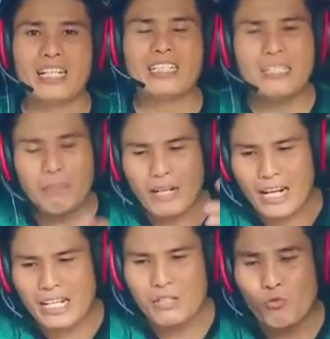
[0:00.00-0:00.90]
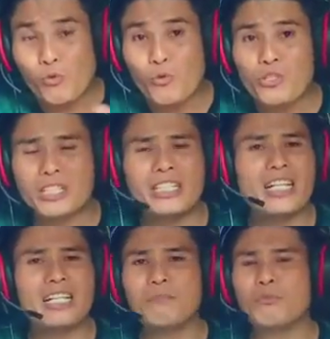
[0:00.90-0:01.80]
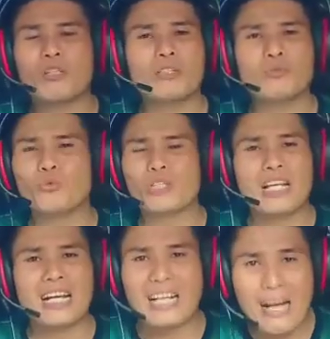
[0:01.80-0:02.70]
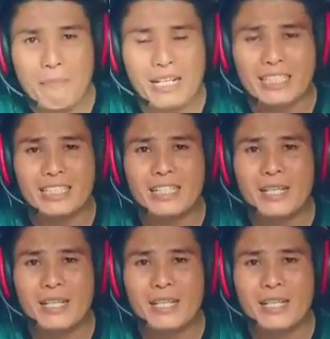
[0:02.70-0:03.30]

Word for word: Ya dia berani urusin, dia kan bukan urusan agama.